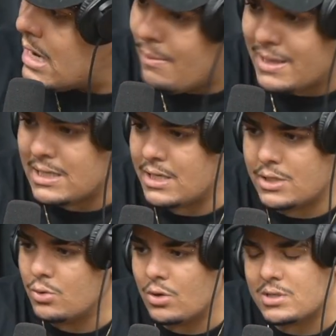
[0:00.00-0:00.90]
Uhum. Mas a
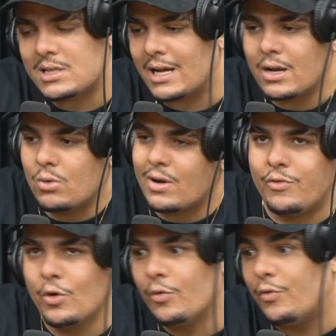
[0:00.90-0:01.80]
gente, o nosso Instagram
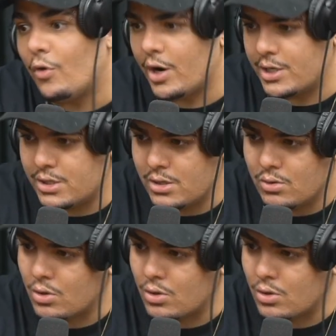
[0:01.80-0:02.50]
nunca foi o forte.